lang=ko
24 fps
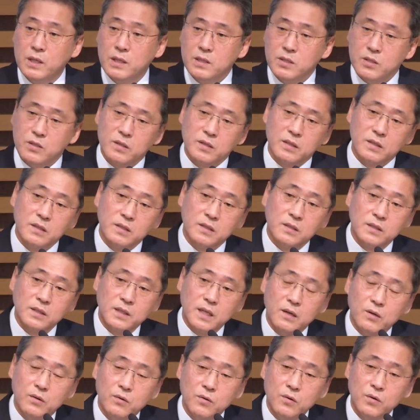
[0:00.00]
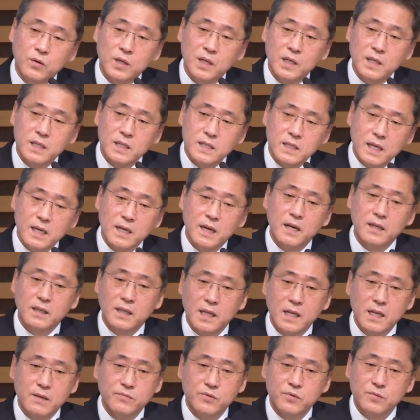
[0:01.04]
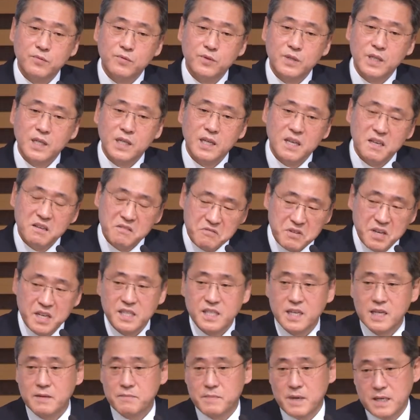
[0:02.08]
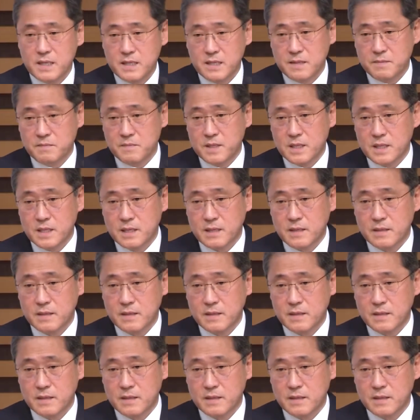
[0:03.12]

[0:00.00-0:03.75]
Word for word: 저는 그렇다고 생각되는 부분이 굉장히 많습니다.